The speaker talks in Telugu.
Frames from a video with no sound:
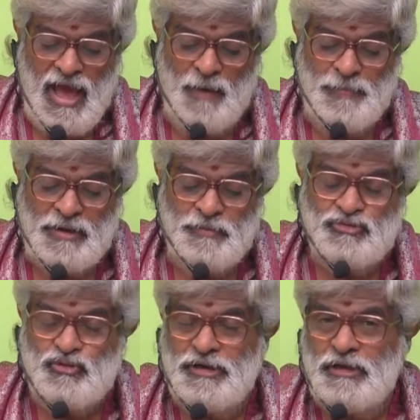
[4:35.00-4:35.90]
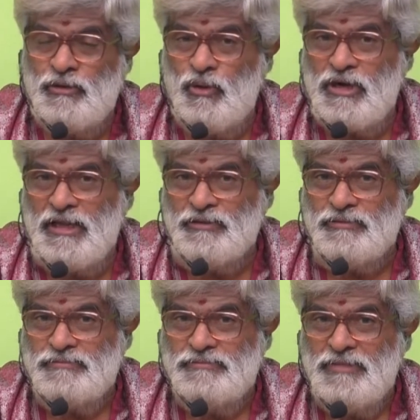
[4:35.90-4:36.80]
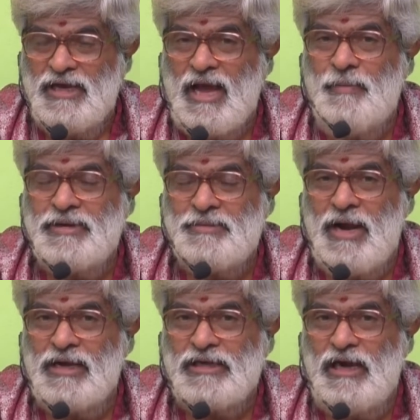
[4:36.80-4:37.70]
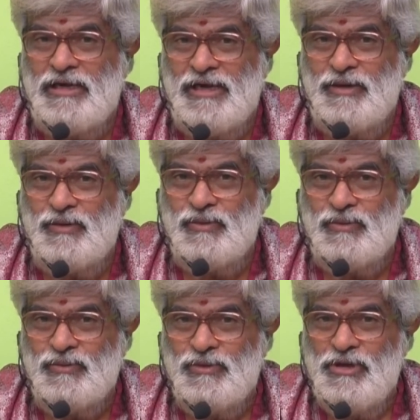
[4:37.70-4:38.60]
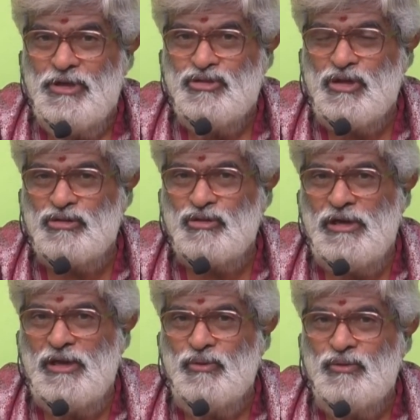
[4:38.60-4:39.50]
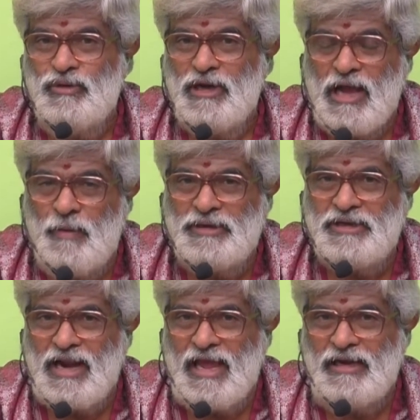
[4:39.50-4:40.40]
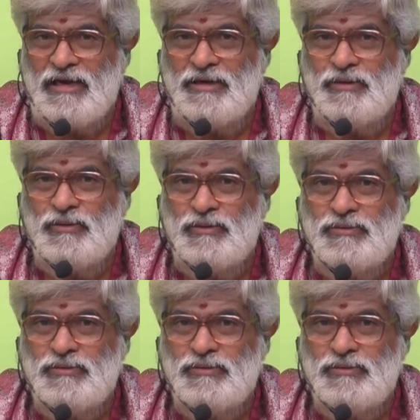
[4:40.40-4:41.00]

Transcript: ఆ పరమేశ్వరుడికి నోరు లేదు కాబట్టి మాట్లాడలేడు చేతులు లేవు కాబట్టి రాయలేడు